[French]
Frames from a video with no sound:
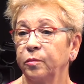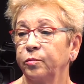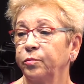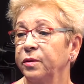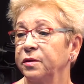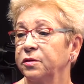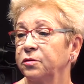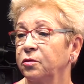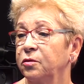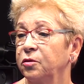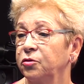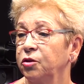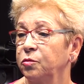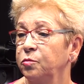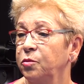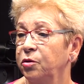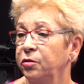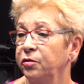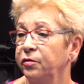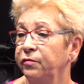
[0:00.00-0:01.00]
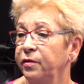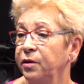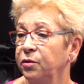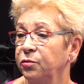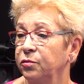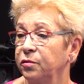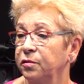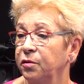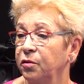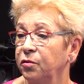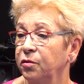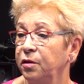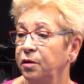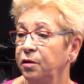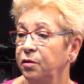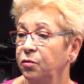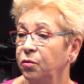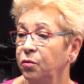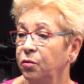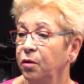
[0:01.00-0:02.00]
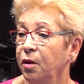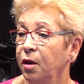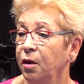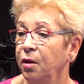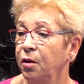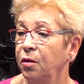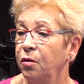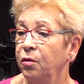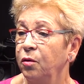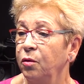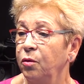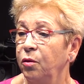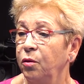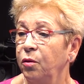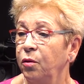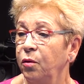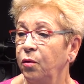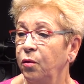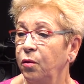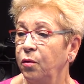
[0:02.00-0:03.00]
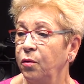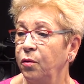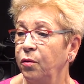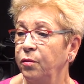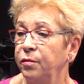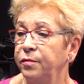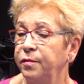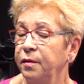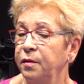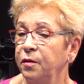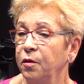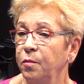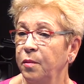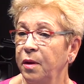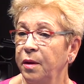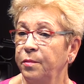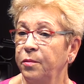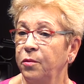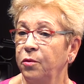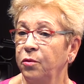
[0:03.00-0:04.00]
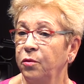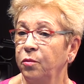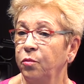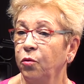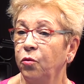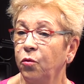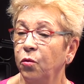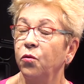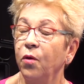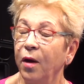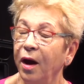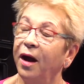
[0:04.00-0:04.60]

Parce que quand on m'a enlevé 11 ganglions, euh, c'est quand même euh, beaucoup, hein.